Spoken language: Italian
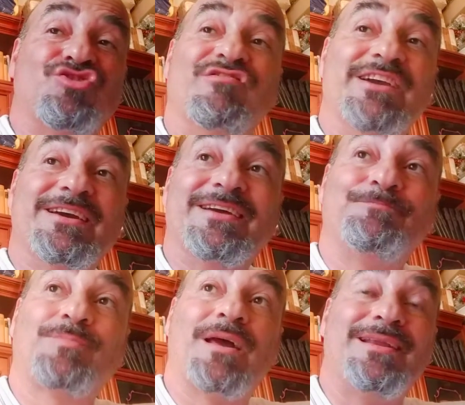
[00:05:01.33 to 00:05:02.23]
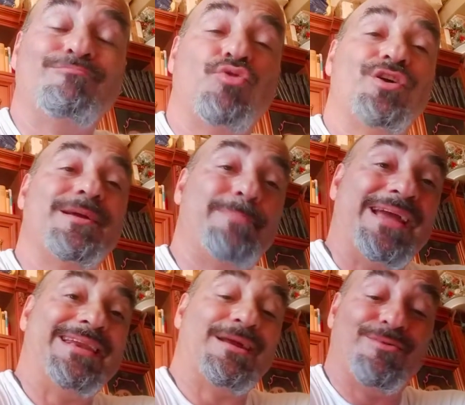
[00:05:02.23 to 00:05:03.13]
dovere, le buone
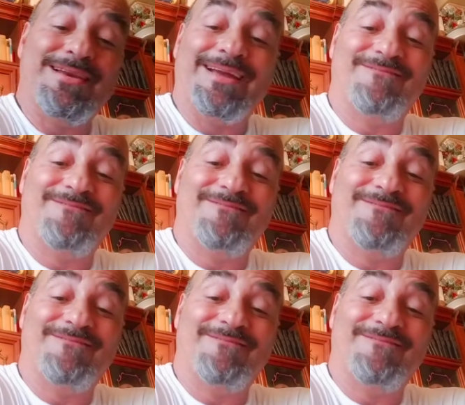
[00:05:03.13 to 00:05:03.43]
penne, quelle che